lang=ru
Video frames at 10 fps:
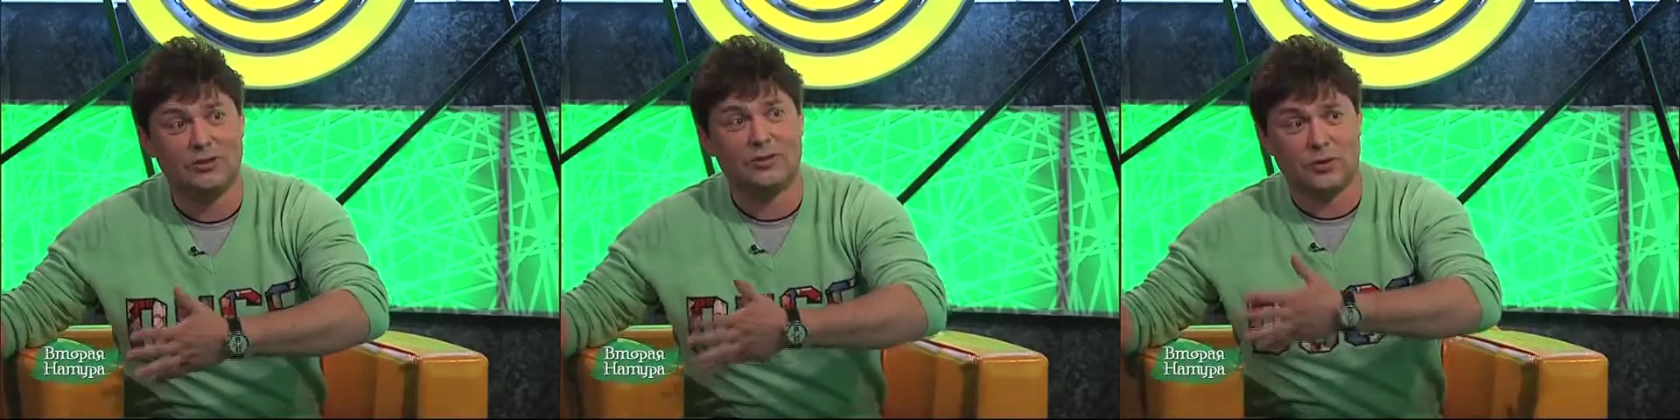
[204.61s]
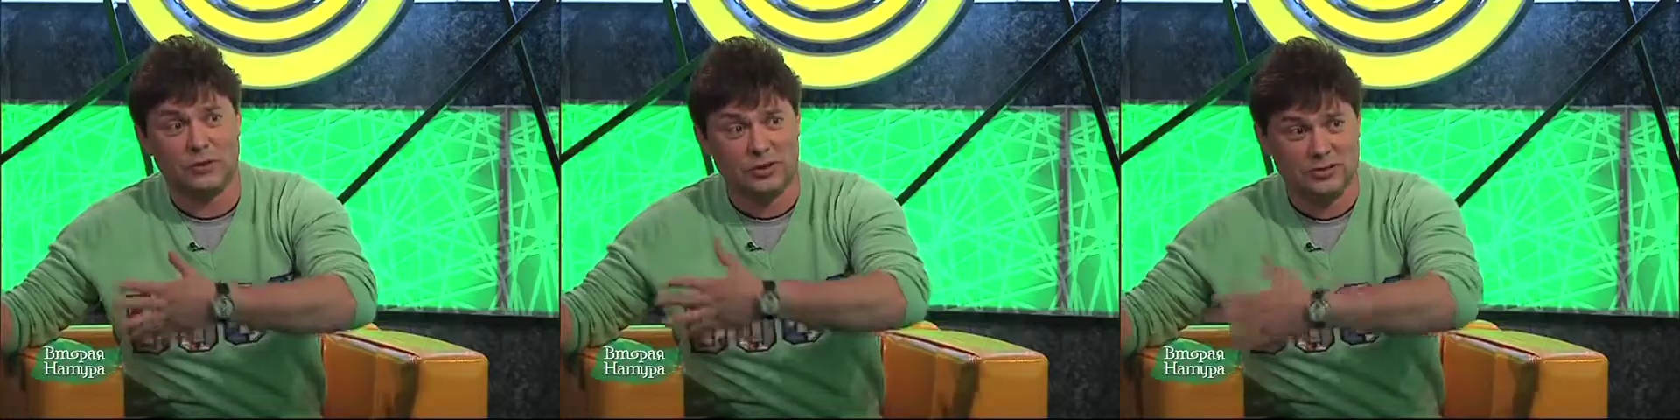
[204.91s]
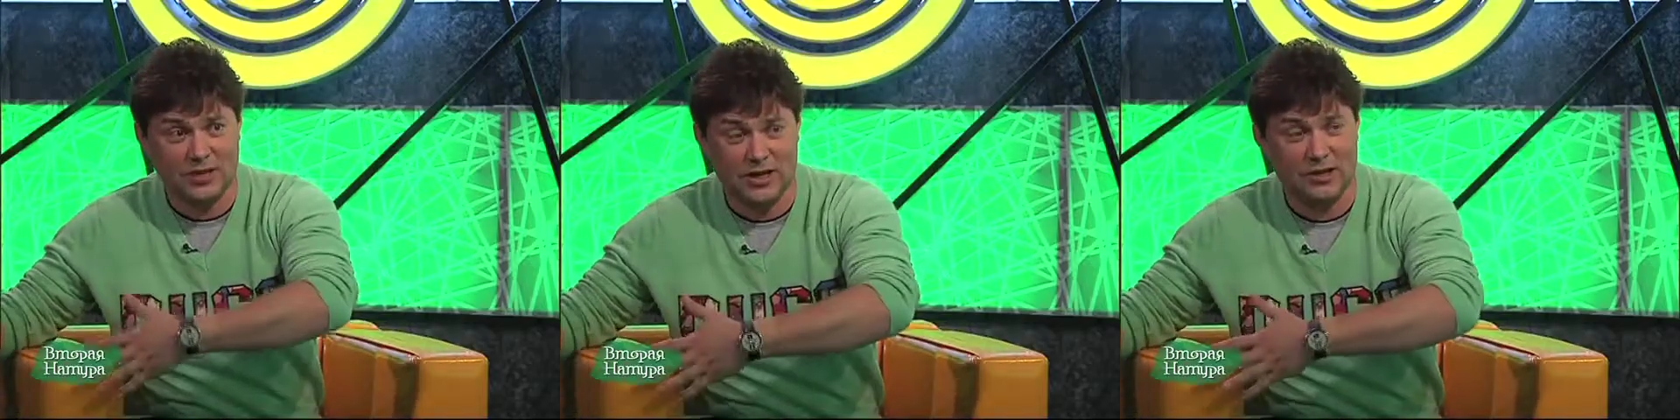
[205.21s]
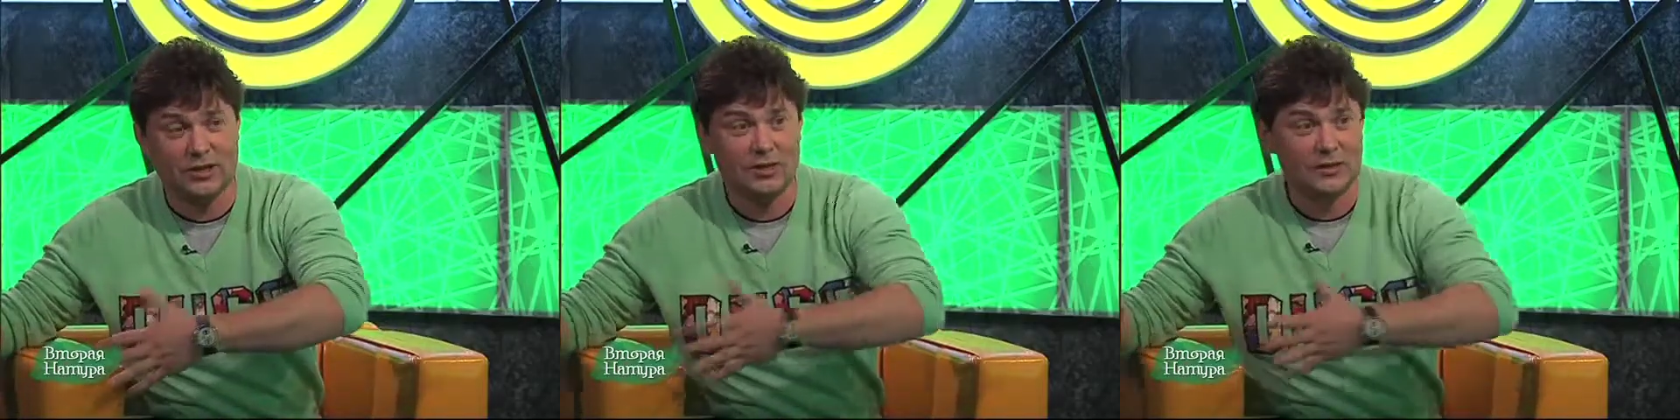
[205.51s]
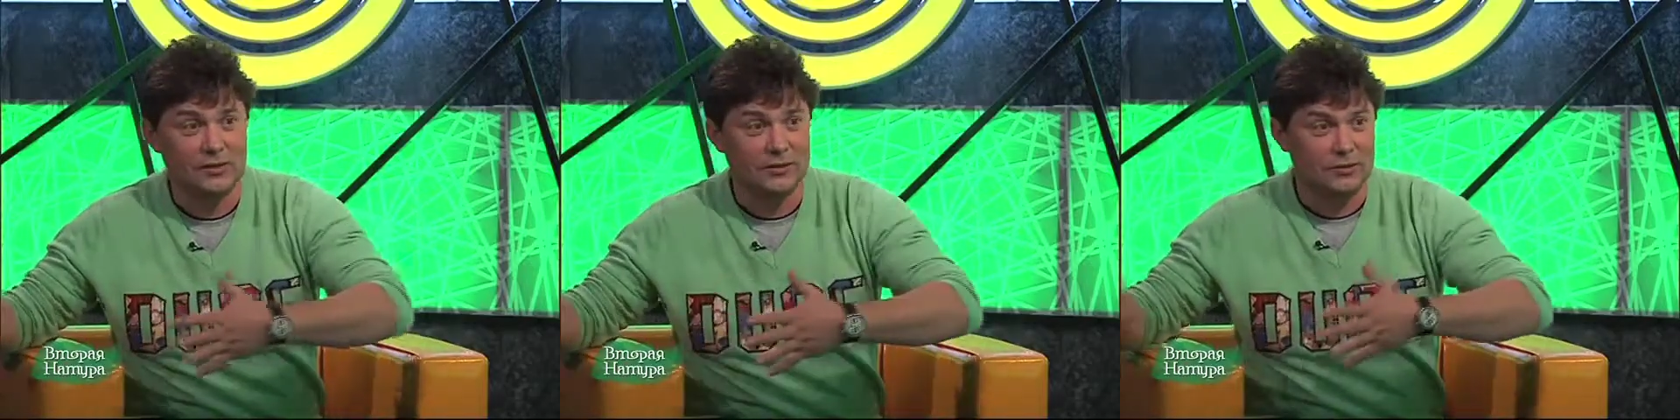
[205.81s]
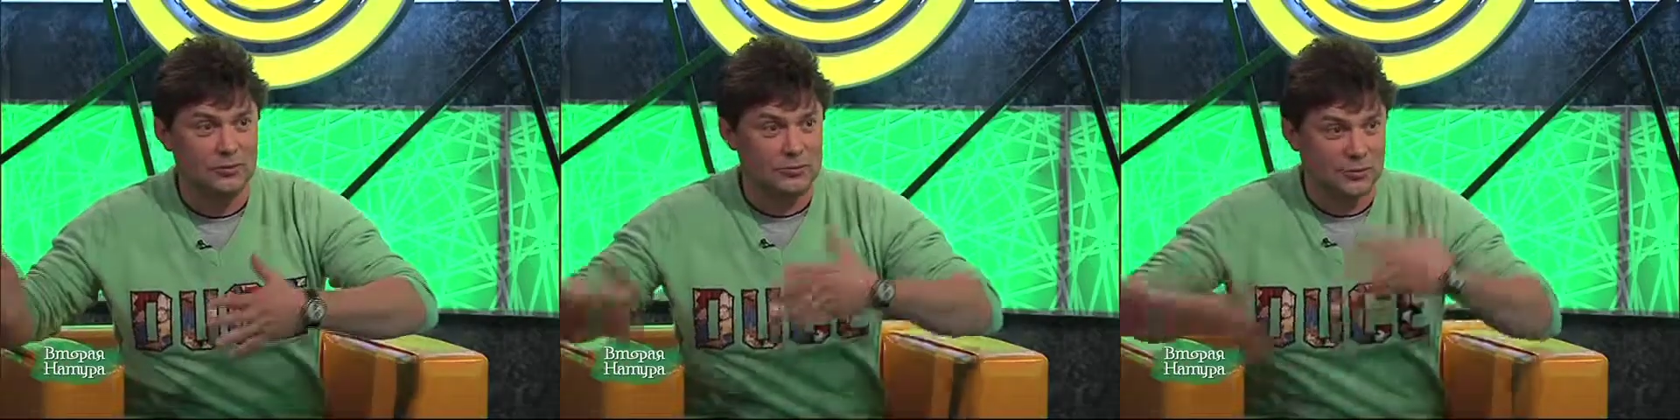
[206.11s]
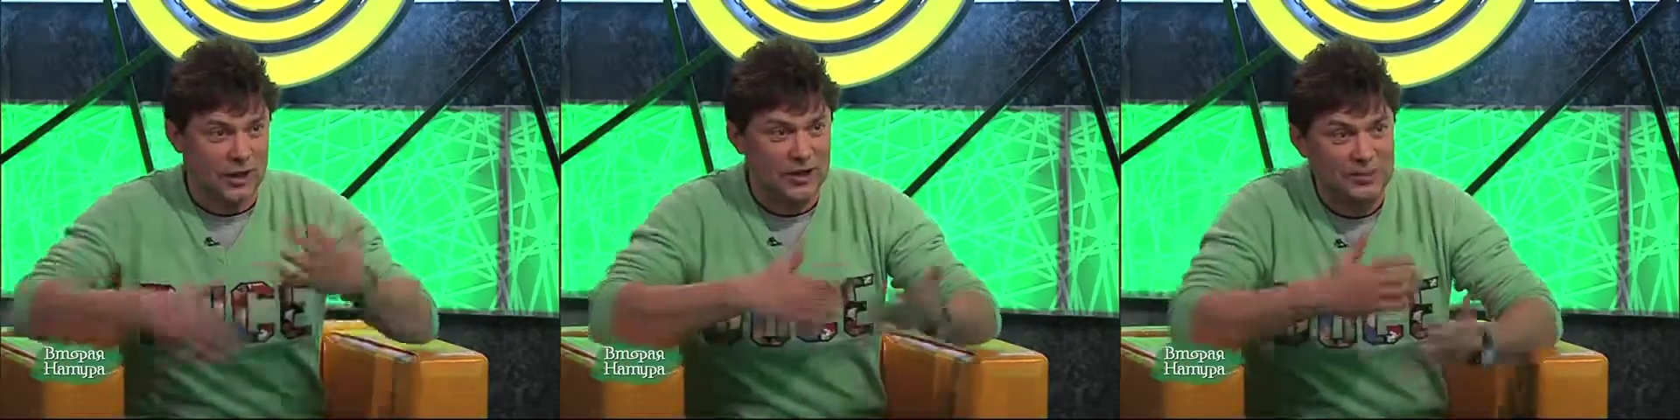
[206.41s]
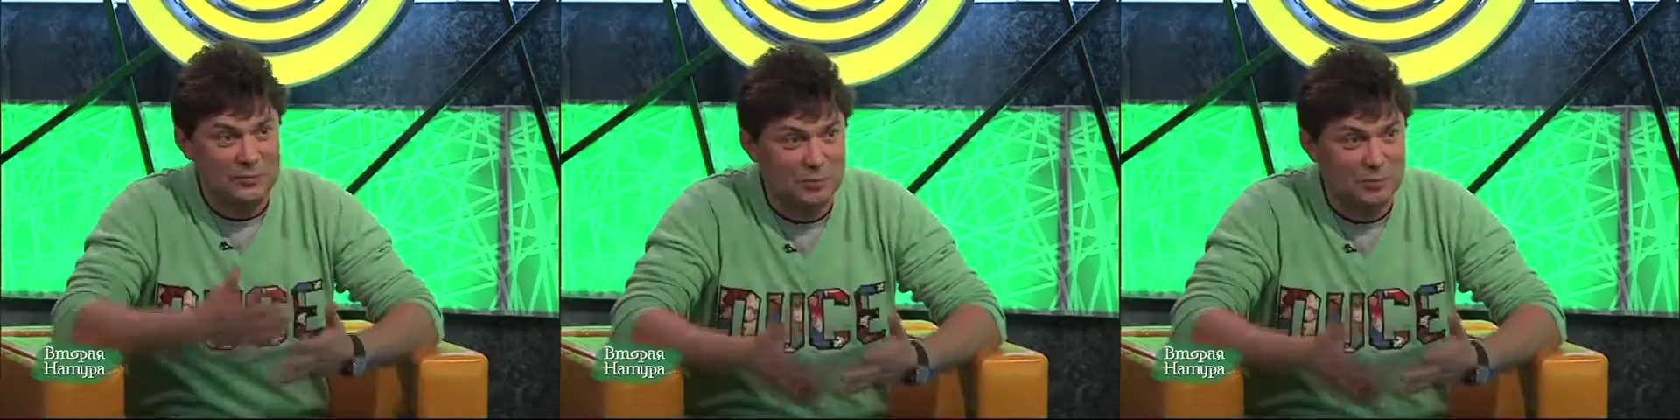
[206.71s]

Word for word: где-то вроде Рязани. То есть Нет, про это